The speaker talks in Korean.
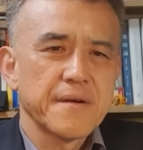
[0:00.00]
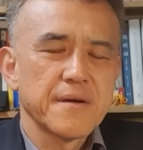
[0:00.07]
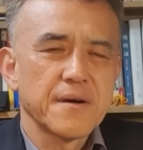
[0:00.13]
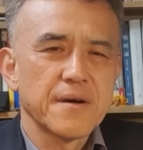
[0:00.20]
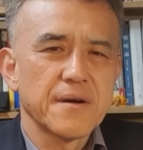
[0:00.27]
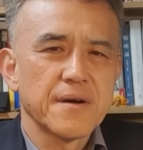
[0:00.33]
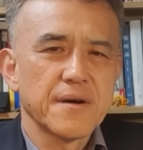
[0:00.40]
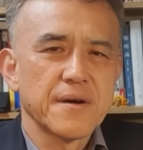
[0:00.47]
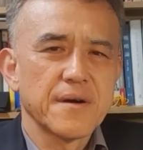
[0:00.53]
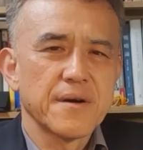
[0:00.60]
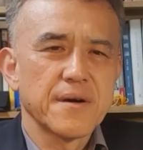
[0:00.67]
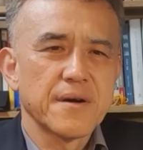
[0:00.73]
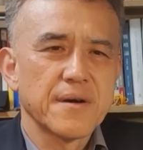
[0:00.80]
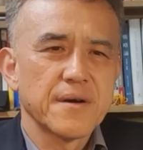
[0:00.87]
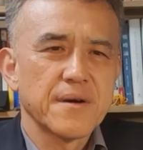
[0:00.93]

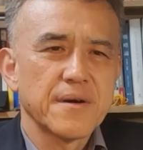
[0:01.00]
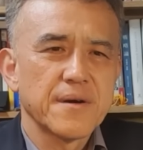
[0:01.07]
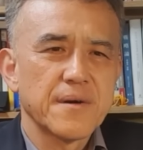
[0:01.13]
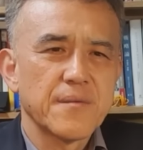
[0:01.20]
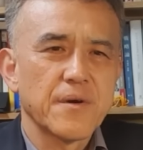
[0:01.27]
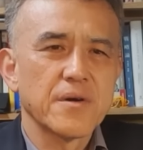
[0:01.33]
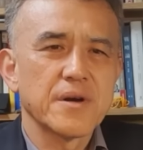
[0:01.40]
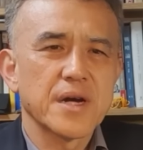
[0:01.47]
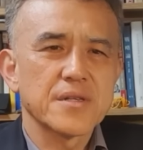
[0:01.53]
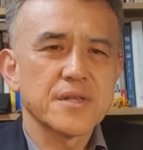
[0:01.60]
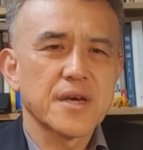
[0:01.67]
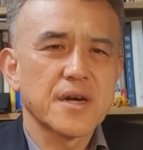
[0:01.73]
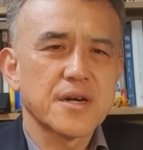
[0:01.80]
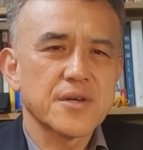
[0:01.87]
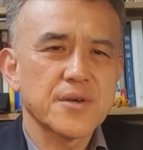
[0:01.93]
어,
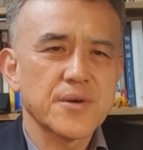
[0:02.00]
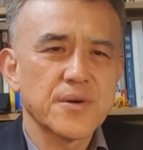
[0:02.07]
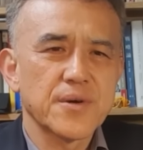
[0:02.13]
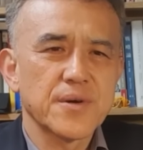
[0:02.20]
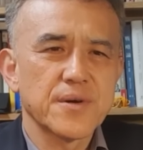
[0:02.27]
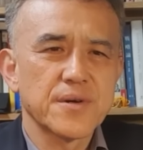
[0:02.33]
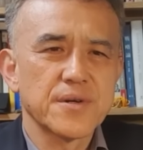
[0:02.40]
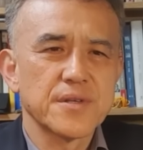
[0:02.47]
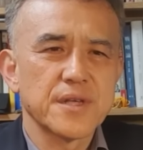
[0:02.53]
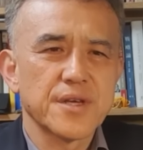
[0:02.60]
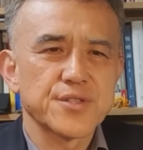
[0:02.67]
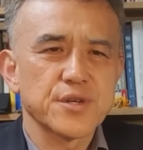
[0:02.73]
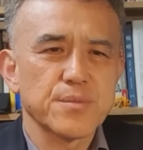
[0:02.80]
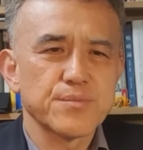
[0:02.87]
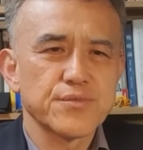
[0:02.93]
원광대학교
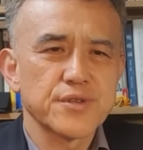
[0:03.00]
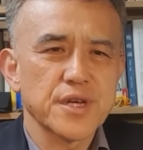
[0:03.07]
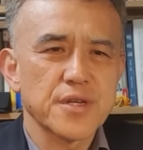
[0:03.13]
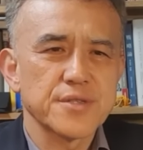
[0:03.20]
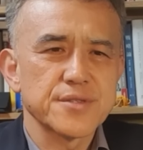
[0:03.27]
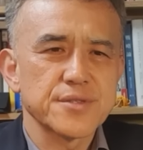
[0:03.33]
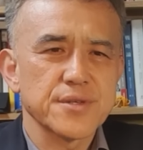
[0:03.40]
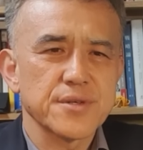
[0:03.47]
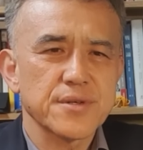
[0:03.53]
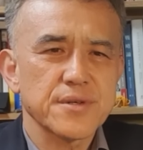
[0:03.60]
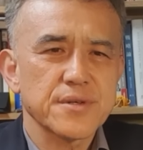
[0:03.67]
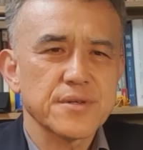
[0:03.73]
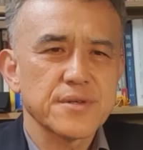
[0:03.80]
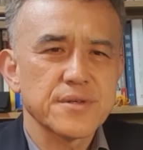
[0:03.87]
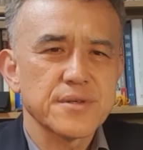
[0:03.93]
의대 전북에 있죠.